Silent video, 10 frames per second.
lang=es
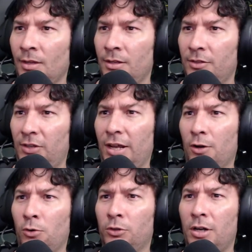Se
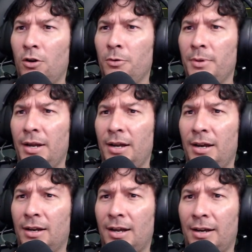encontraron bien en
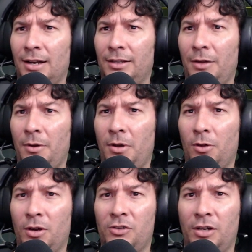el canal de
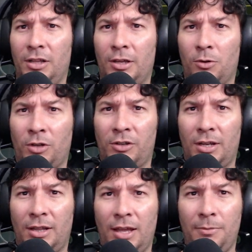bebedores críticos,
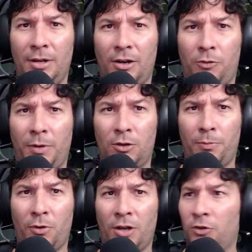así que ten mi
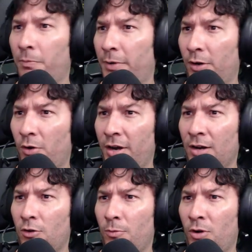respeto por eso, pero
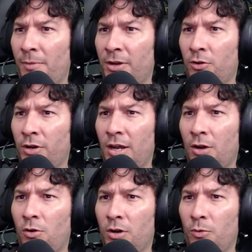eran como la mayoría
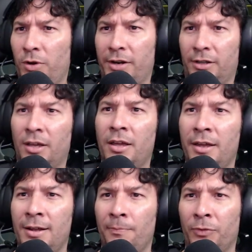de Hollywood.
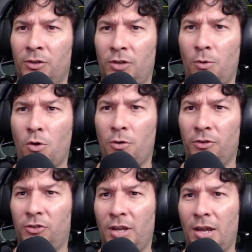Se,
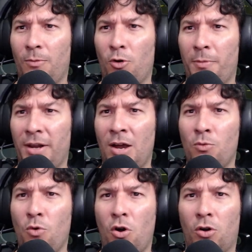se
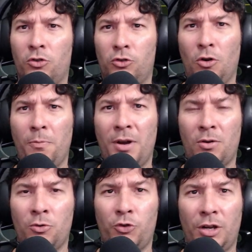volverían walk solo
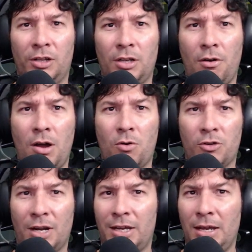para conseguir trabajo,
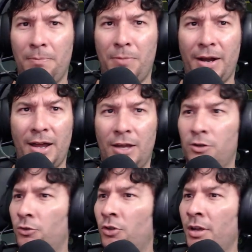ya que para
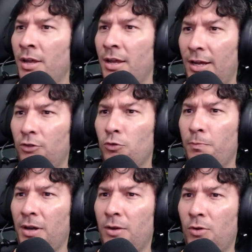ellos es su
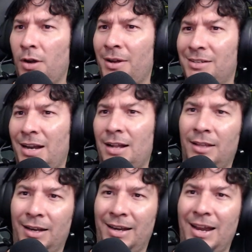película más
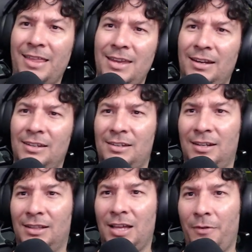grande. Nadie
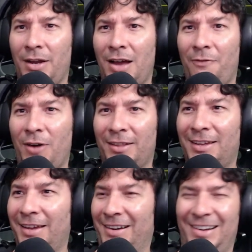necesita ver a Fat Gear.